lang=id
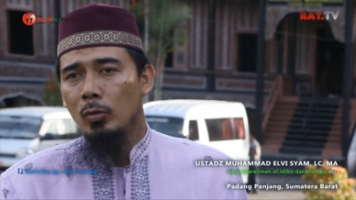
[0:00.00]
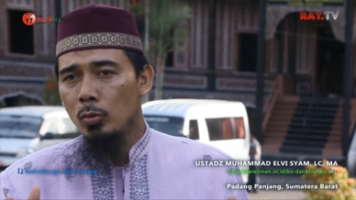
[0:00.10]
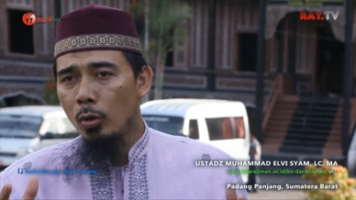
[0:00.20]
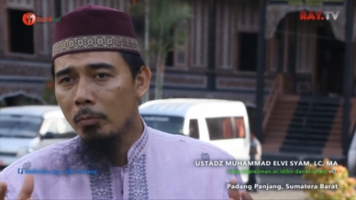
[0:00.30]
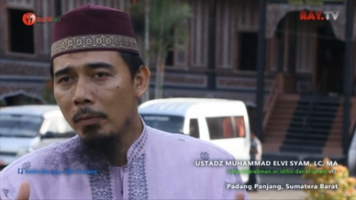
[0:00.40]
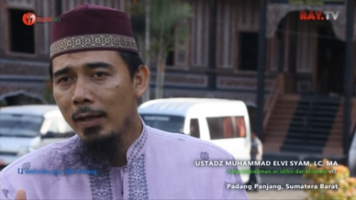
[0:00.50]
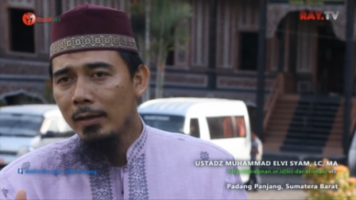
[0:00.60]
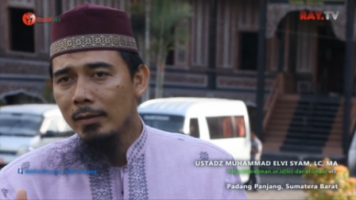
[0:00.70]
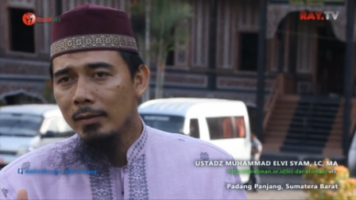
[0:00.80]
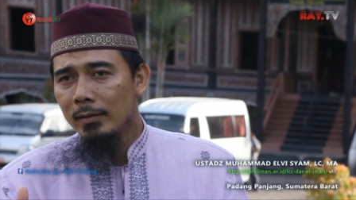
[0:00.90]
kurma
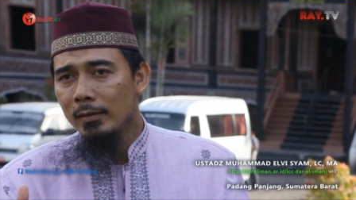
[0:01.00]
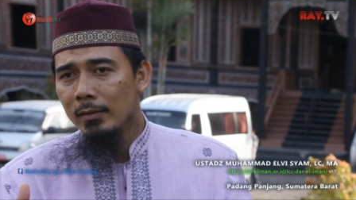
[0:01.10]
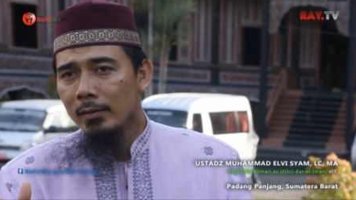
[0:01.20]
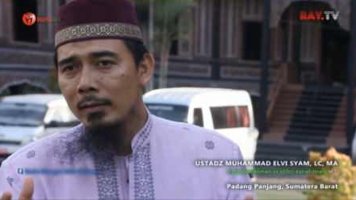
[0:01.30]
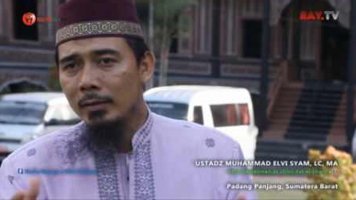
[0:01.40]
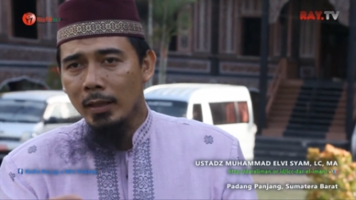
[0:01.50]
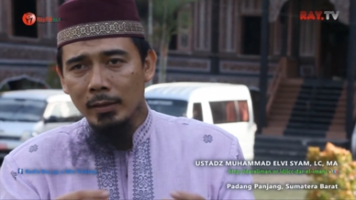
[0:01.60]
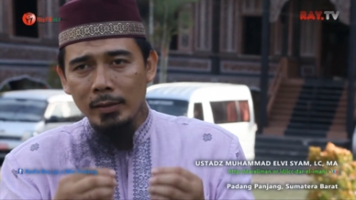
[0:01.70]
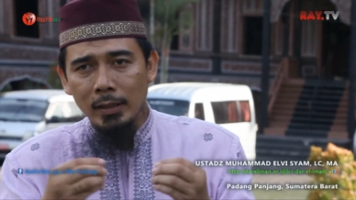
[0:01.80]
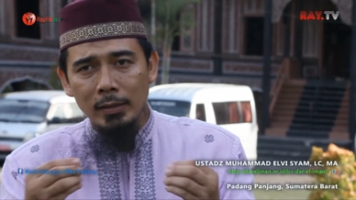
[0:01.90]

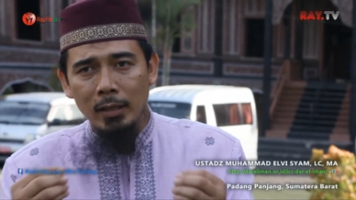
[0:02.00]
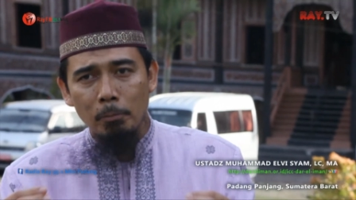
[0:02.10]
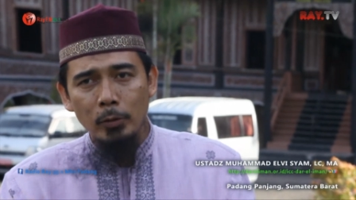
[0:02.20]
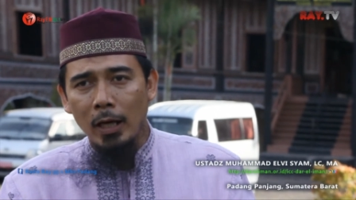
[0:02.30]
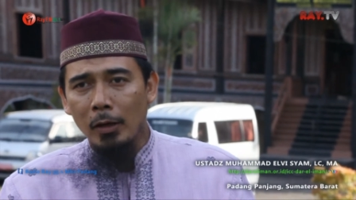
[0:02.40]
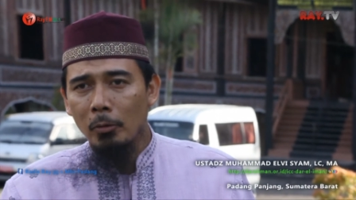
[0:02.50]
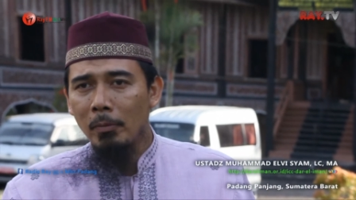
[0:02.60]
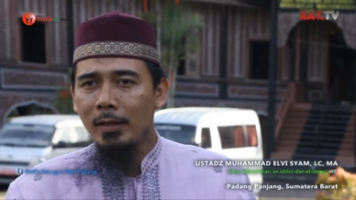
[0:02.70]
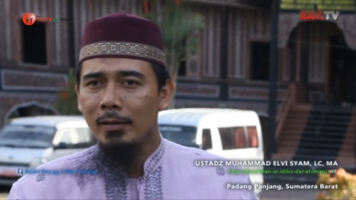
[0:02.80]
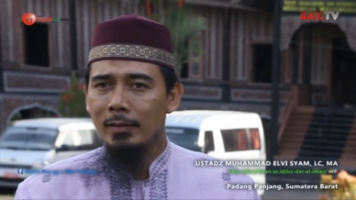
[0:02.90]
yang dia tidak punya
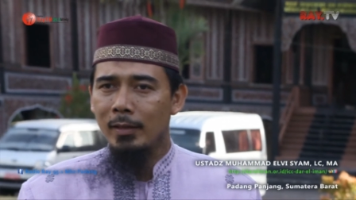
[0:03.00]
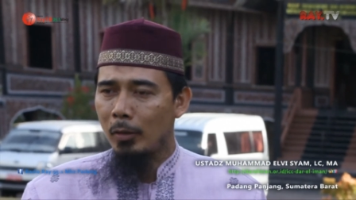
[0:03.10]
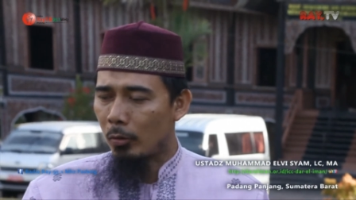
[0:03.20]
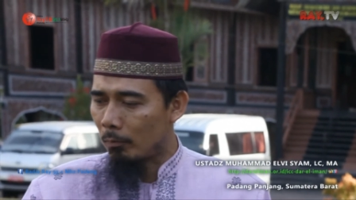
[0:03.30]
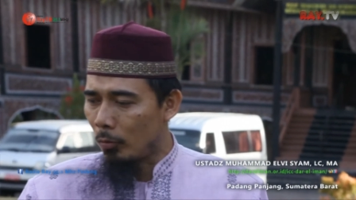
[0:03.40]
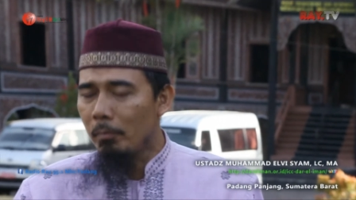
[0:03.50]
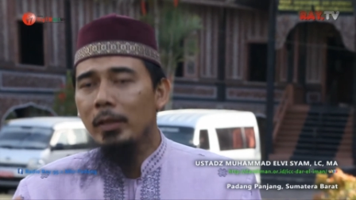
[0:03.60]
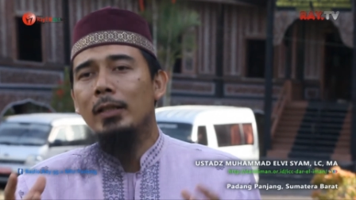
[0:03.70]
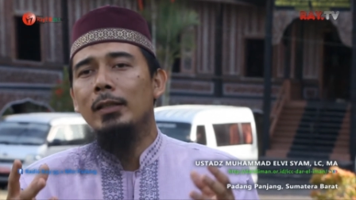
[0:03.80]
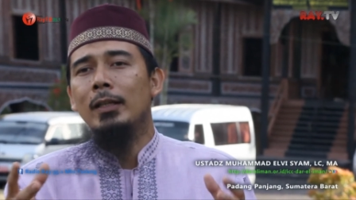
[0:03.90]
aroma karena orang
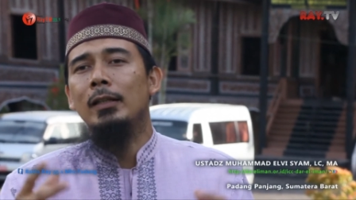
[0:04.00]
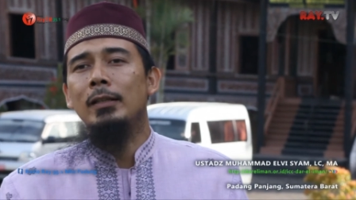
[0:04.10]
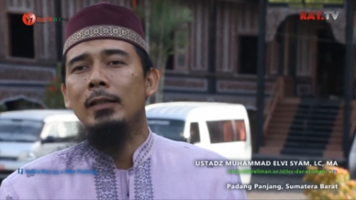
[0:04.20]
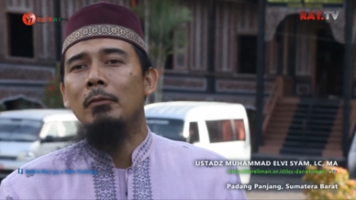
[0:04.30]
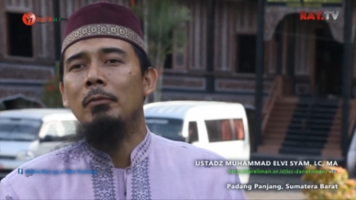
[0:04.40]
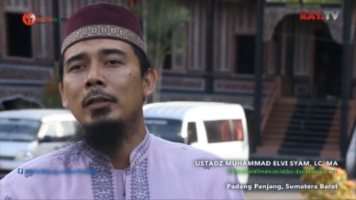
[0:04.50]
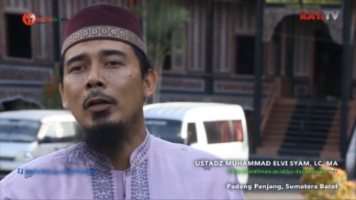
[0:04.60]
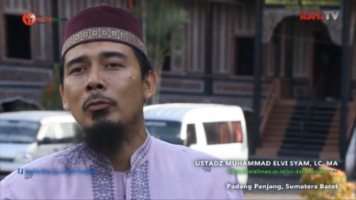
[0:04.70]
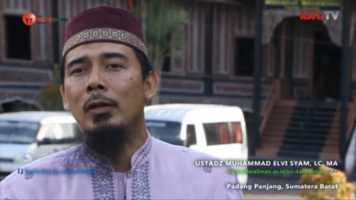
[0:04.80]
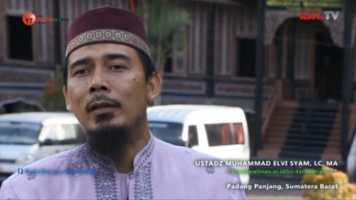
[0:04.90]
mukmin ketika dia tidak membaca
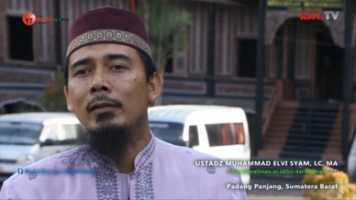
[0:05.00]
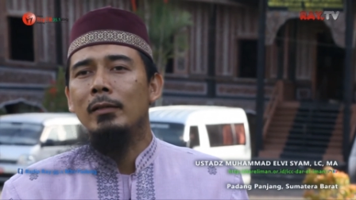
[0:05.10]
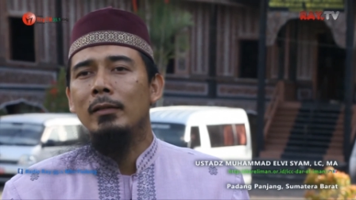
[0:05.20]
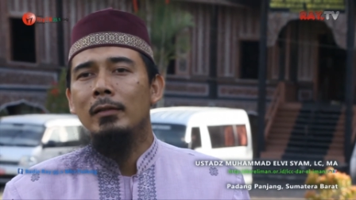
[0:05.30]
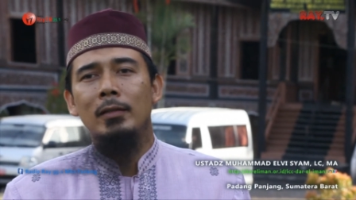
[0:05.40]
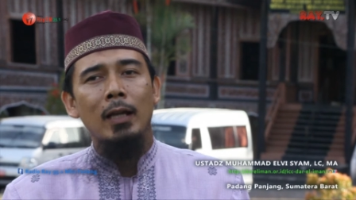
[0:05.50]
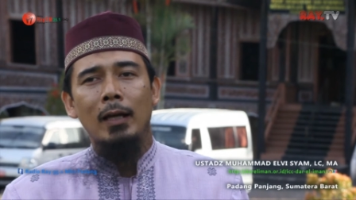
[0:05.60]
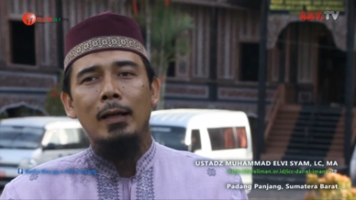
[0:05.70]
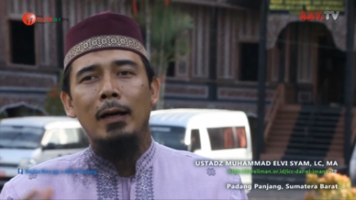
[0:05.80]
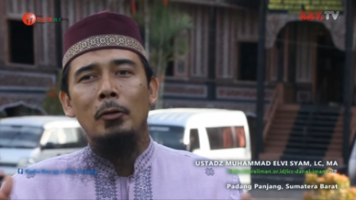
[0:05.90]
Al-Quran tidak
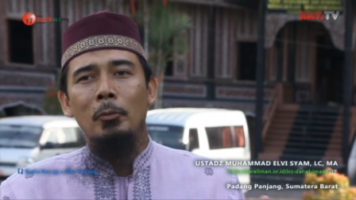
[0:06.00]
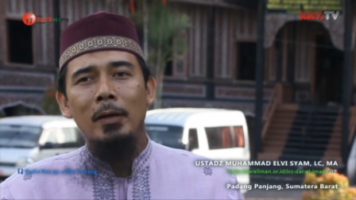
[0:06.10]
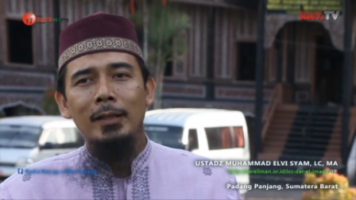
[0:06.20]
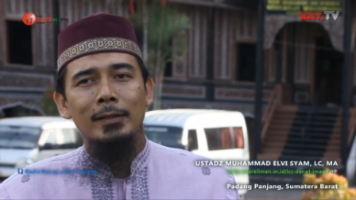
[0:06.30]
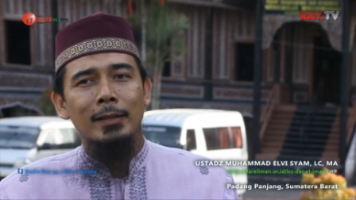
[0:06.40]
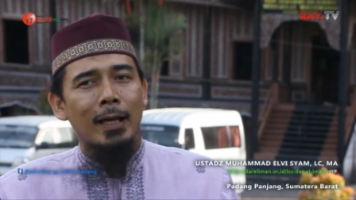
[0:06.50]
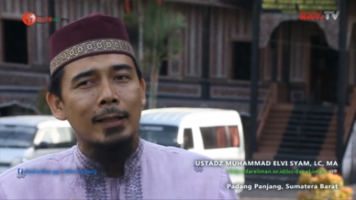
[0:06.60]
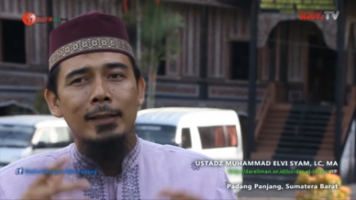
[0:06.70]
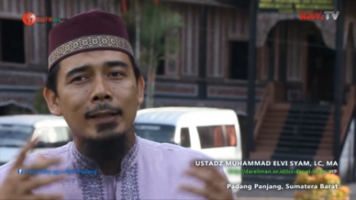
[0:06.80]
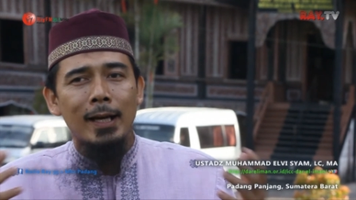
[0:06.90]
ada aromanya, tidak
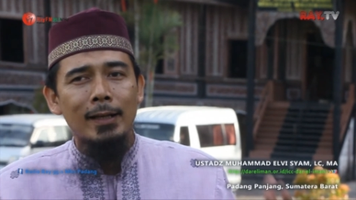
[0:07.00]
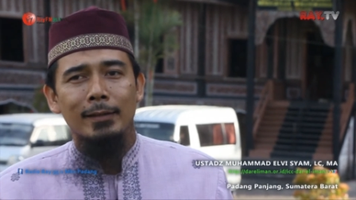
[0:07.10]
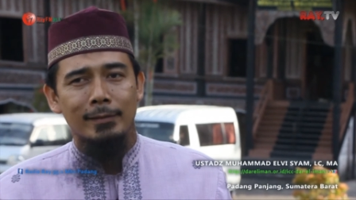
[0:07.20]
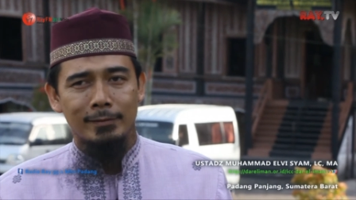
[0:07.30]
kedengaran.